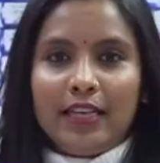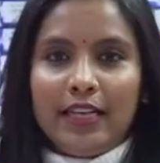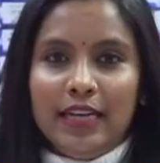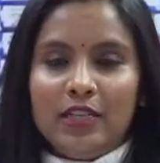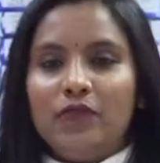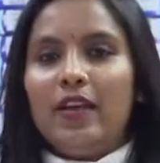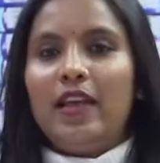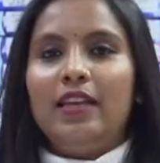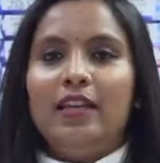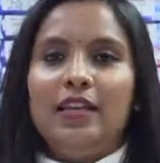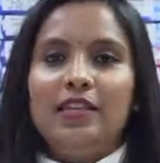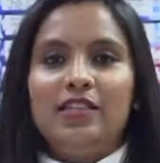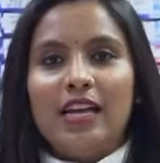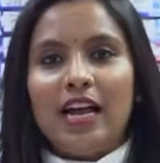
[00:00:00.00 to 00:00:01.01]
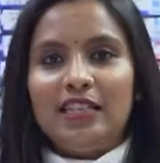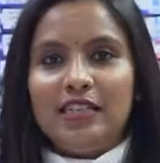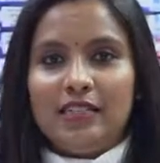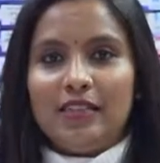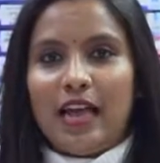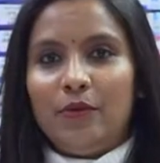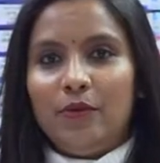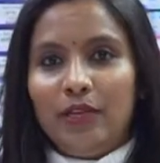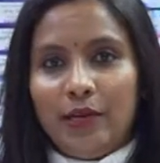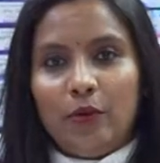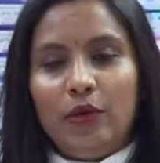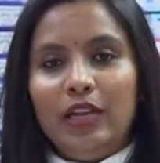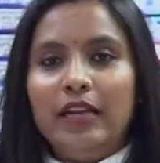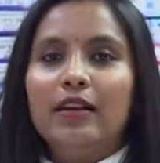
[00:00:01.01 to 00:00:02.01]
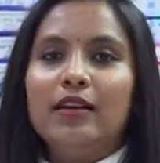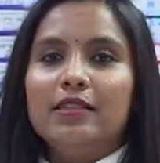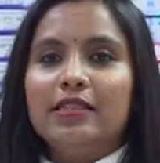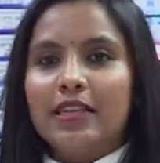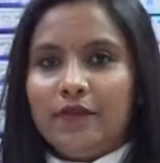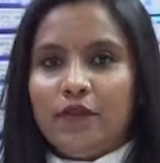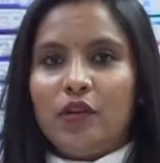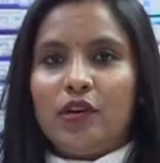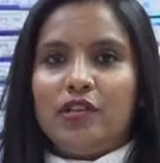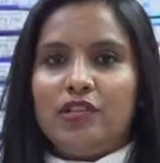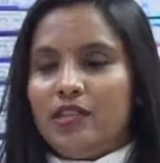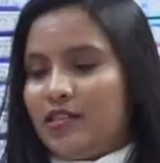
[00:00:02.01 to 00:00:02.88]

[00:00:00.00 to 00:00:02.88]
కిడ్స్ వేర్ని నేను స్టార్ట్ చేశాను నేను ఓన్లీ గర్ల్స్కే ఫోకస్